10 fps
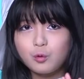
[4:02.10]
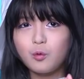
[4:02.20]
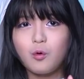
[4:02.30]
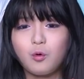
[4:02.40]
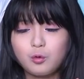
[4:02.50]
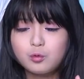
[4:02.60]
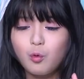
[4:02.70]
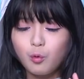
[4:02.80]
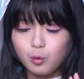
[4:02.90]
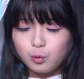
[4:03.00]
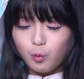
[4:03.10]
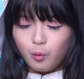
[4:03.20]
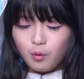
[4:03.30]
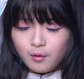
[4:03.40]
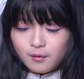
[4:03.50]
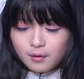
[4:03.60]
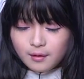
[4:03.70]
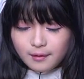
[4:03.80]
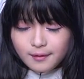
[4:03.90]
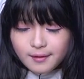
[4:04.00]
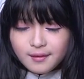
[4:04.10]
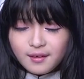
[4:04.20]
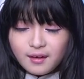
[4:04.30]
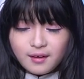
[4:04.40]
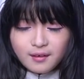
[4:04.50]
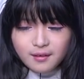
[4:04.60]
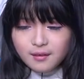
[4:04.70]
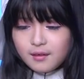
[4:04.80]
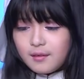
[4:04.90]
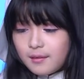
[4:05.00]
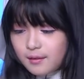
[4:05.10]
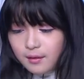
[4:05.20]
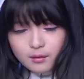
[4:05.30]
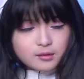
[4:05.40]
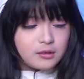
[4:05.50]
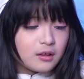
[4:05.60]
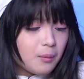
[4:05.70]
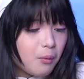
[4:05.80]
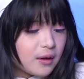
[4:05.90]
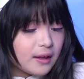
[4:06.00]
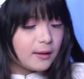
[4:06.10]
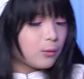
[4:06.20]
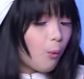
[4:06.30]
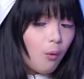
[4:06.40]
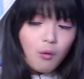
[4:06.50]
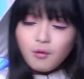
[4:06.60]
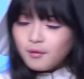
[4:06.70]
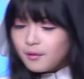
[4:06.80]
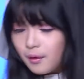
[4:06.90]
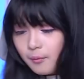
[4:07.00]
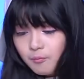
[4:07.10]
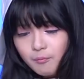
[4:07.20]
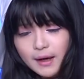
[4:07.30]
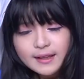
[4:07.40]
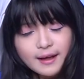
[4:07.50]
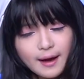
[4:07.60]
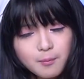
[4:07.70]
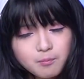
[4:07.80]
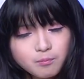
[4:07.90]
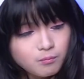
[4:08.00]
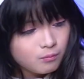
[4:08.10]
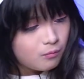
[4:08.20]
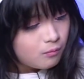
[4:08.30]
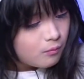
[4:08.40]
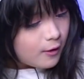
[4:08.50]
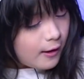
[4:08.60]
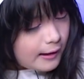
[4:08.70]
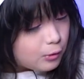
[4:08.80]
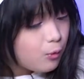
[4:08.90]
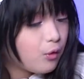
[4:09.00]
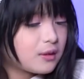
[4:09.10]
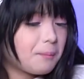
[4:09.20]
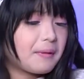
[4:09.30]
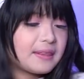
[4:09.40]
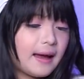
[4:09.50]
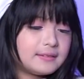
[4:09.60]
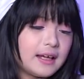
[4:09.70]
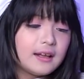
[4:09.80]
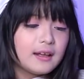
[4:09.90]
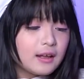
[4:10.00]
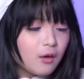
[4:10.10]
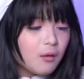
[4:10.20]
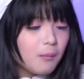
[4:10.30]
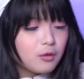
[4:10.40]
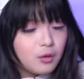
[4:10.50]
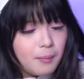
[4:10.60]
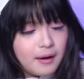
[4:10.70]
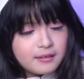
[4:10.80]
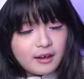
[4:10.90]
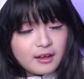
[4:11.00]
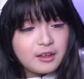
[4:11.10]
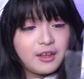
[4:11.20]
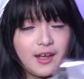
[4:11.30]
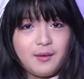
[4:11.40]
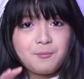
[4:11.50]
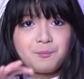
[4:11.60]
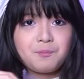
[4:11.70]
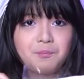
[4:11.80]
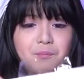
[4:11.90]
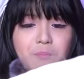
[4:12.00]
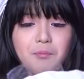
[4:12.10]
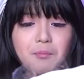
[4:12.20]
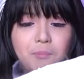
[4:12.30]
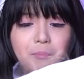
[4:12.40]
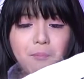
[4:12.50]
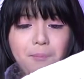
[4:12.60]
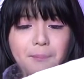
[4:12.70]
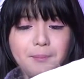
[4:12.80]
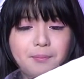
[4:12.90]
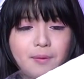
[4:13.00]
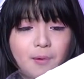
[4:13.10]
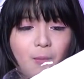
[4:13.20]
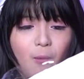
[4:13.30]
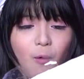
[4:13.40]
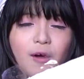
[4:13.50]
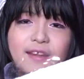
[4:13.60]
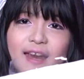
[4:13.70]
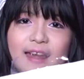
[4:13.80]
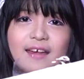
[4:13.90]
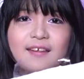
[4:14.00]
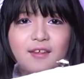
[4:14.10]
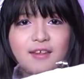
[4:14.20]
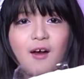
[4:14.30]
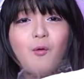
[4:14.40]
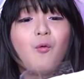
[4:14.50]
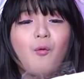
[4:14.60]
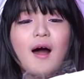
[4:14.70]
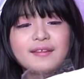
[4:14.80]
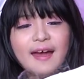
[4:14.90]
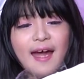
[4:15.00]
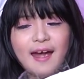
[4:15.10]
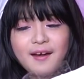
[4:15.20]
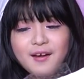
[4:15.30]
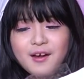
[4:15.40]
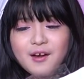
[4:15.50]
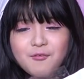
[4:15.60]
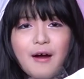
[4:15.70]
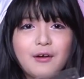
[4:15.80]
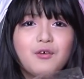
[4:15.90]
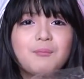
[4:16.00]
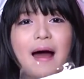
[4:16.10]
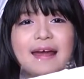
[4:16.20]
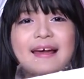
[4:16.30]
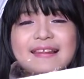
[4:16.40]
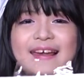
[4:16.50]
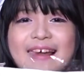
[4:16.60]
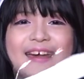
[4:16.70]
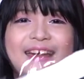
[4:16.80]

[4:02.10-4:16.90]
tunggu tunggu tunggu. Huh, ternyata bukan itu. Hmm, mana ya? Tunggu sebentar. Ini nih kok mau coba ngecek ini. Hmm. Oh ini kayaknya isinya uang deh. Wah lumayan nih.